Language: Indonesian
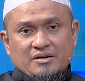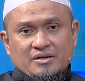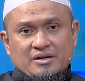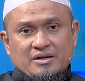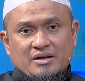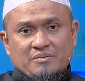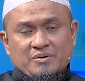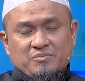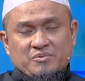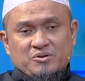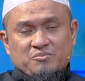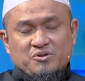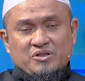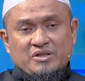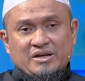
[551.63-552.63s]
Karena Nabi
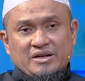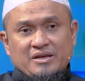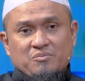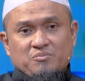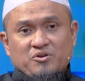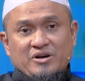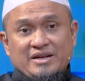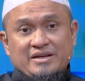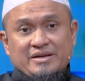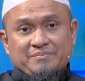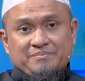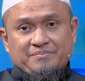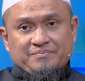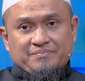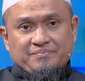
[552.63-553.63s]
menyebut dirinya
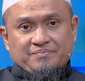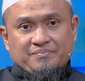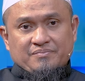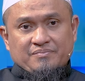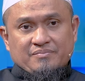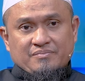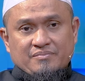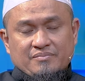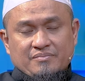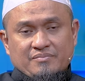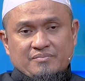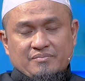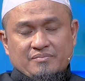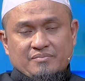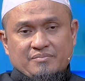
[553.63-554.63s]
muallim,
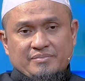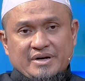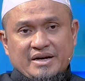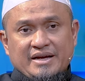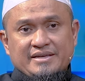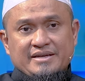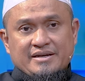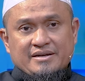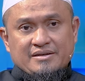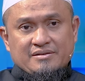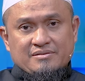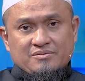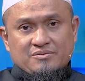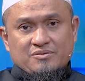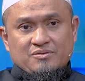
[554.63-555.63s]
pengajar
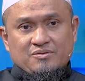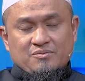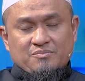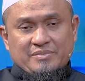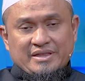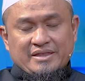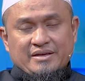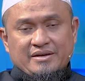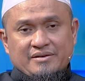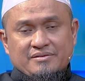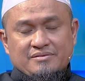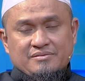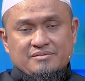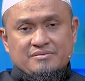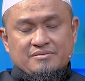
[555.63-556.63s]
untuk umatnya
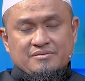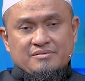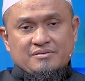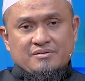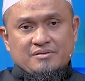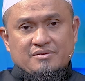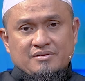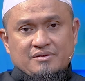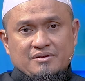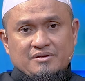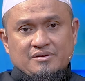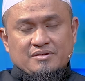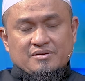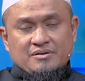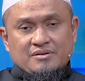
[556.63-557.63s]

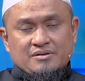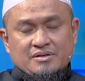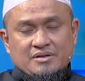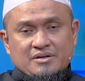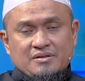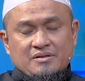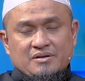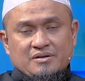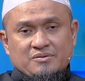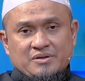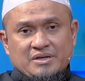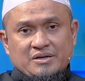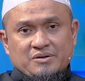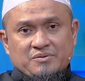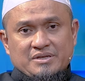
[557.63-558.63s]
Sallallahu
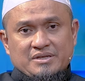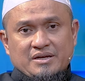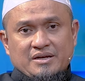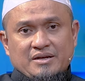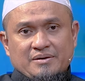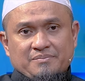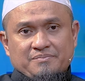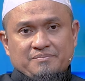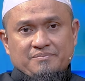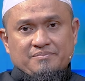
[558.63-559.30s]
Alaihi Wasallam